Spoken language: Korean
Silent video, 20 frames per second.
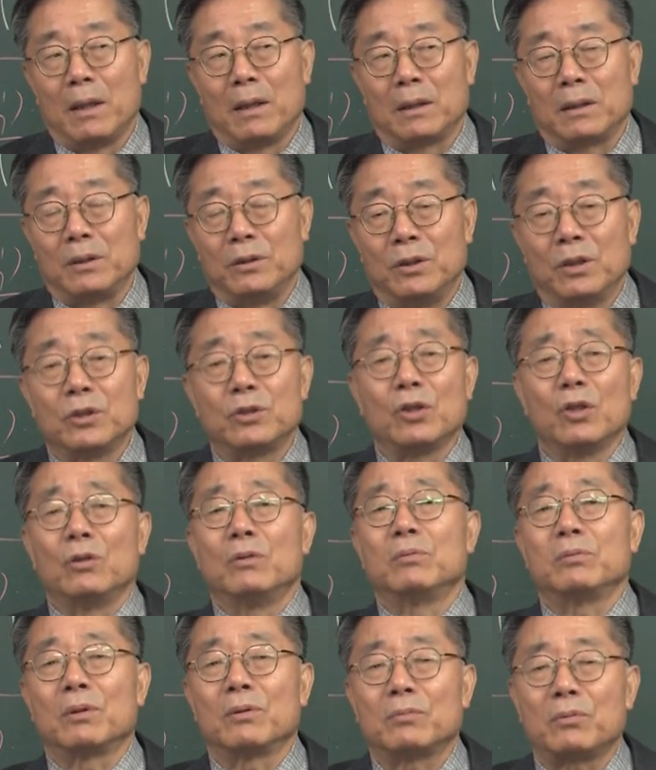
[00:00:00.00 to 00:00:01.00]
그
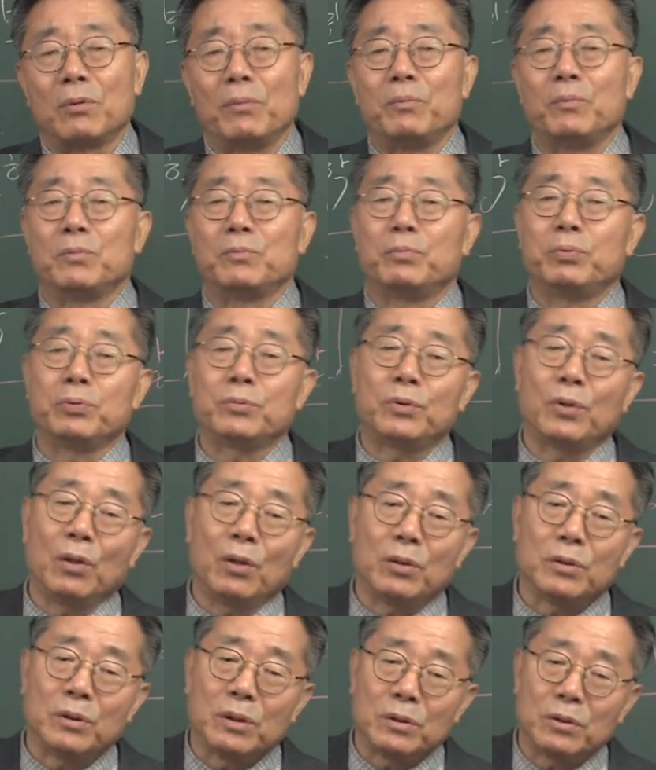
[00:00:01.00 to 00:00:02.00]

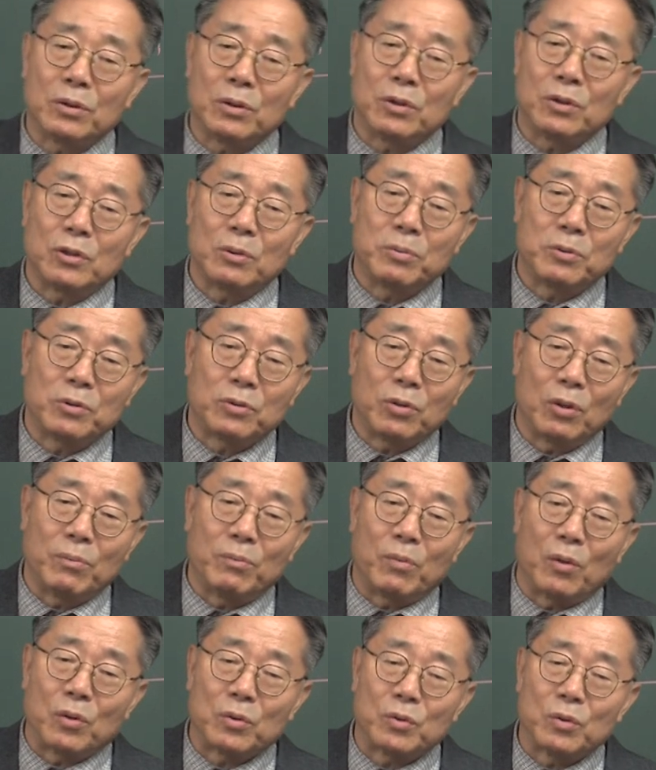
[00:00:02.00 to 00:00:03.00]
여성으로부터 여성으로부터
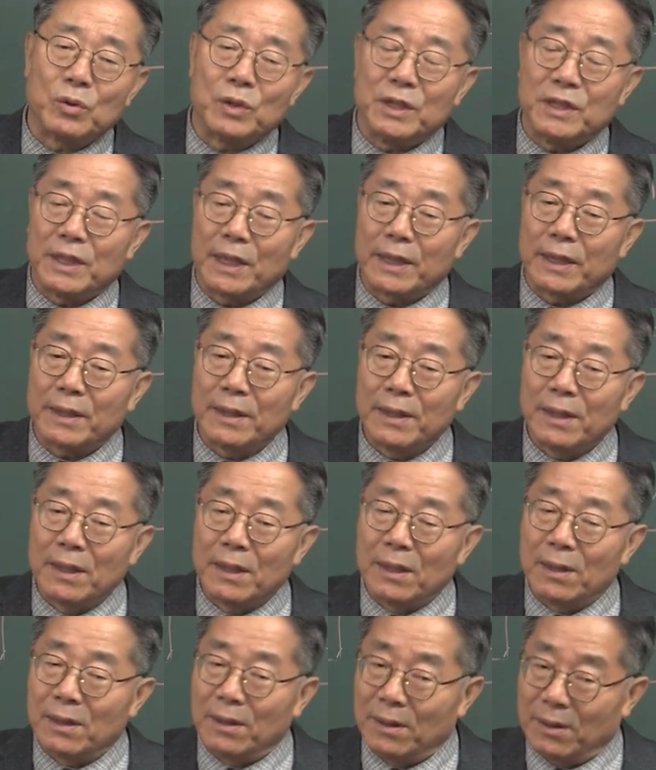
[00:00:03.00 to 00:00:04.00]
모든 이제
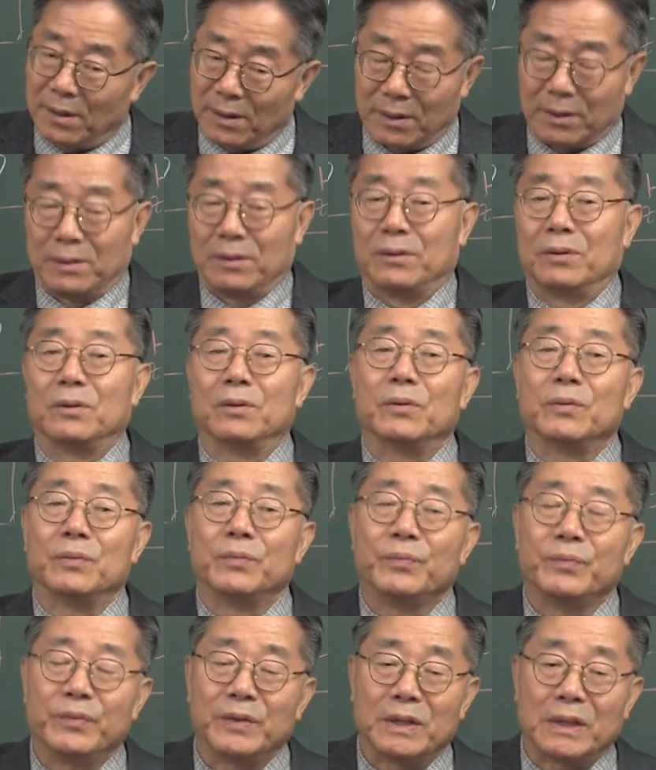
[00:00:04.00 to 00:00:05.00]
어, 그
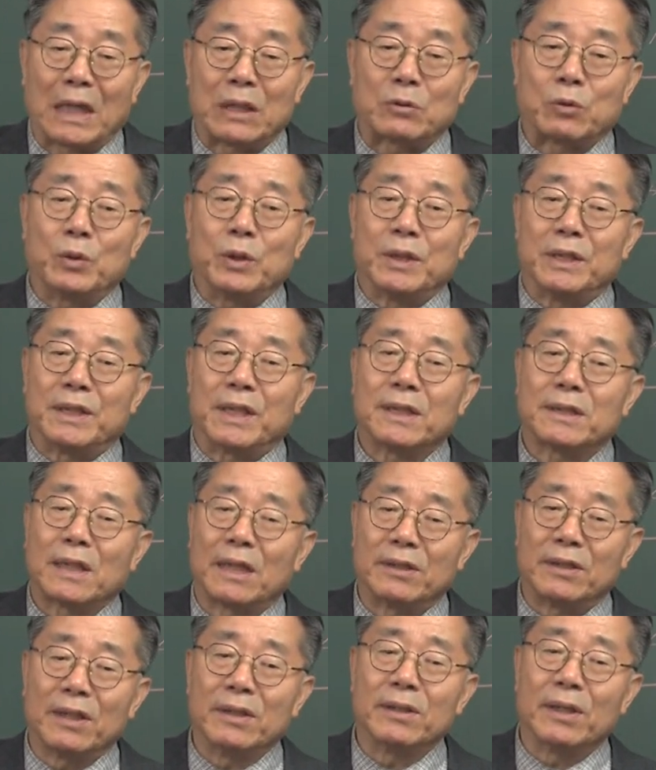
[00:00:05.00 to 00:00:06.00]
자손이
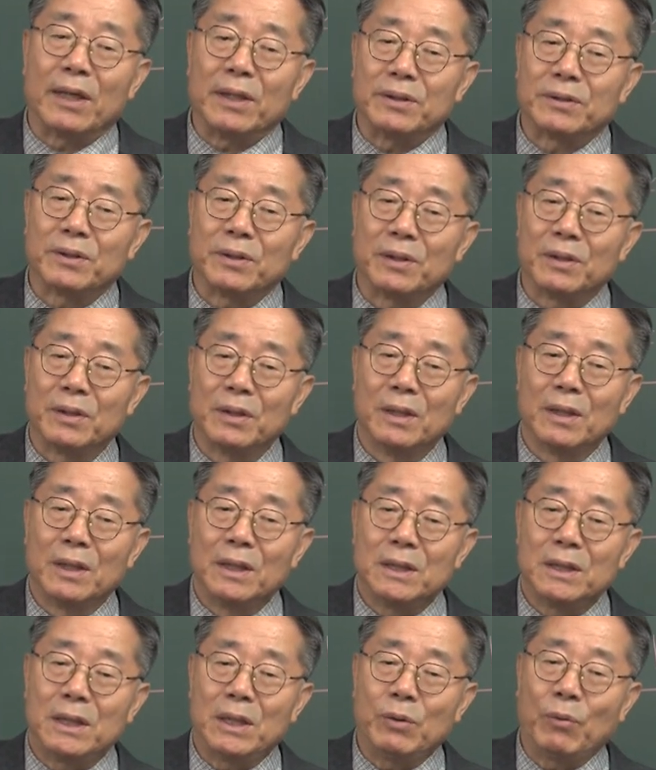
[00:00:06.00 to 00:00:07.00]
생산된다 해서
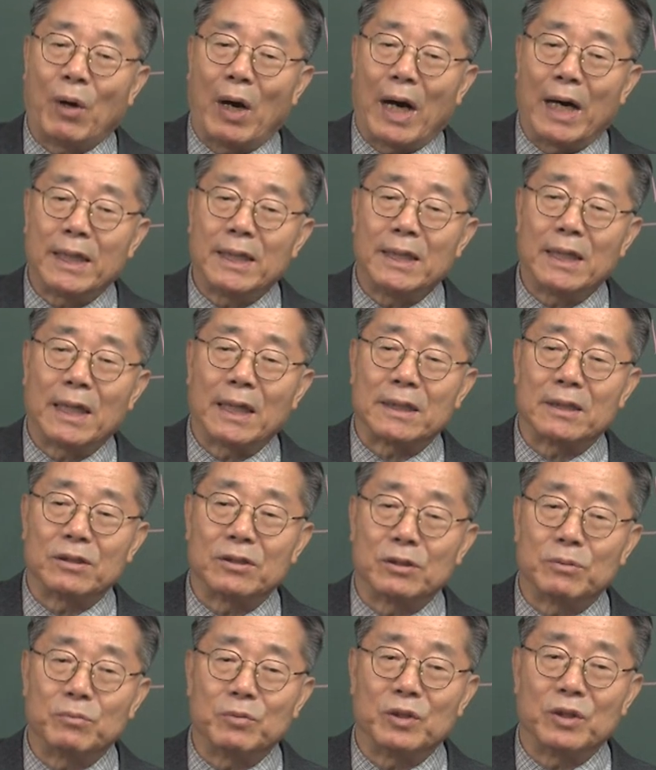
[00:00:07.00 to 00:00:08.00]
시와 알이라는 게
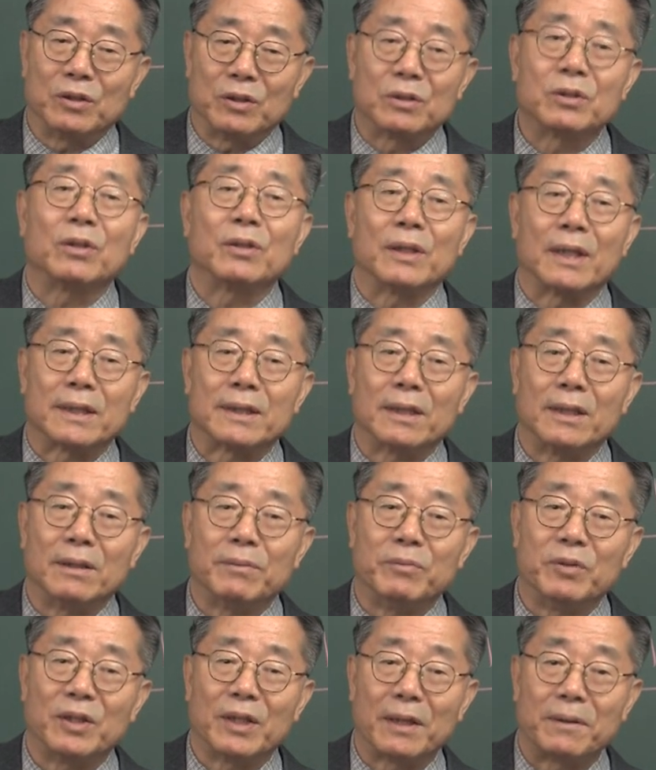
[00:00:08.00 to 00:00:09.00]
전부 여성을
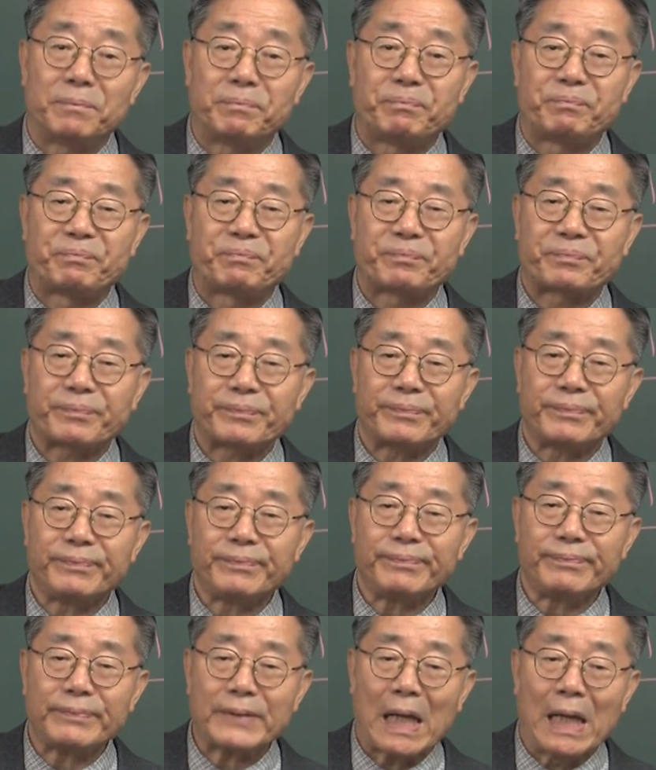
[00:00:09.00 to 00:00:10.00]
나타냅니다.
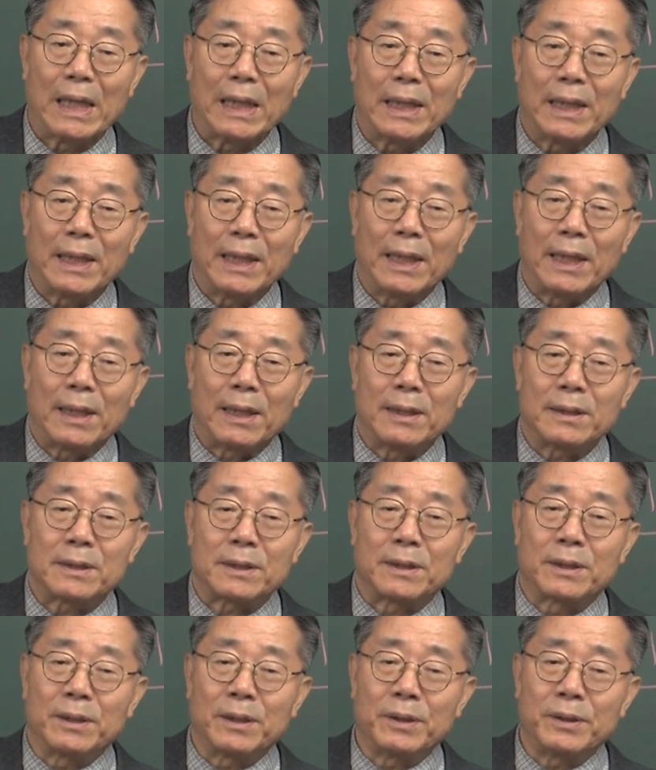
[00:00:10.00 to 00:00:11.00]
그래서
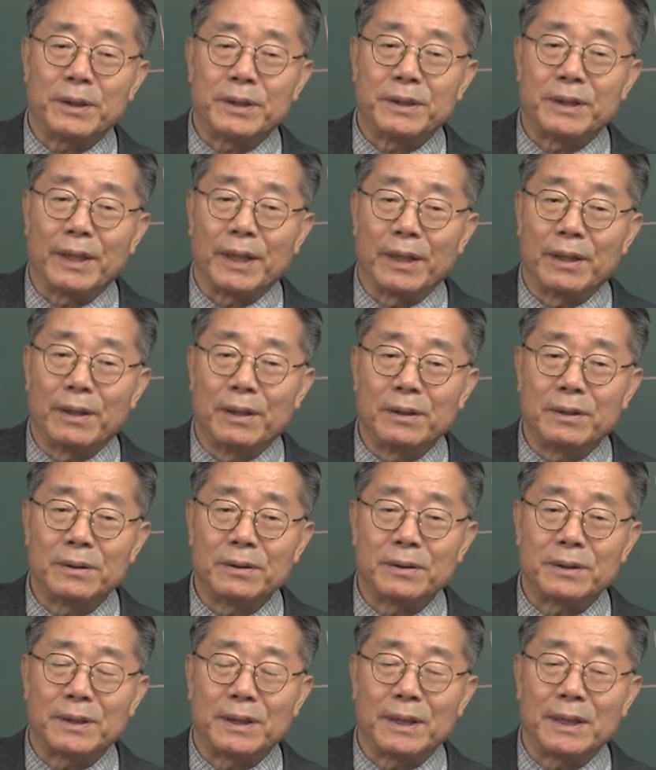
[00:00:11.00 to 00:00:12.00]
그걸 이제
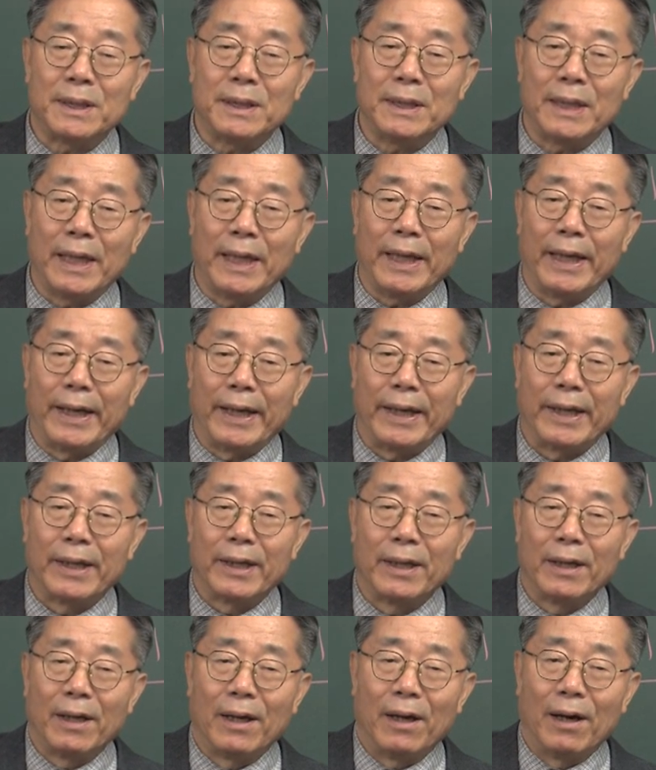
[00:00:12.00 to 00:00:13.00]
어느 시기에
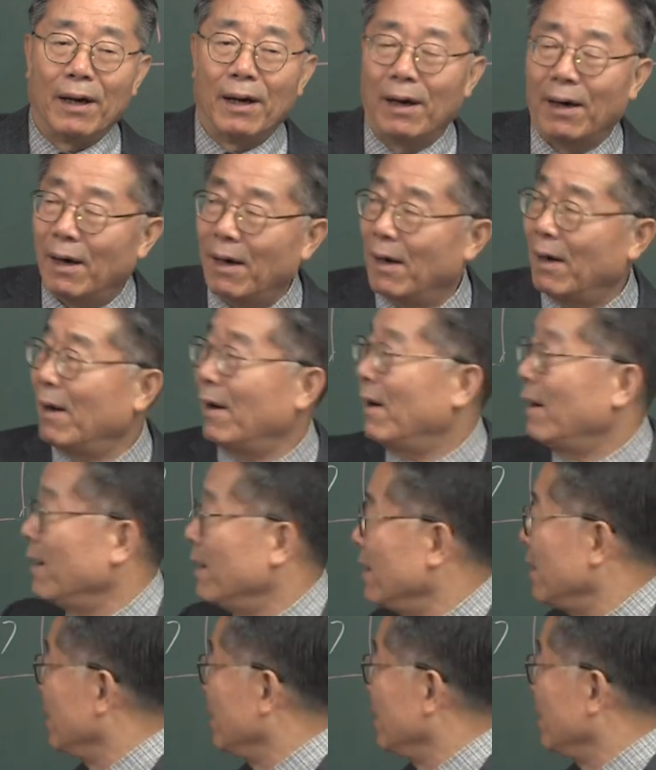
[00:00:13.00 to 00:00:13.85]
아,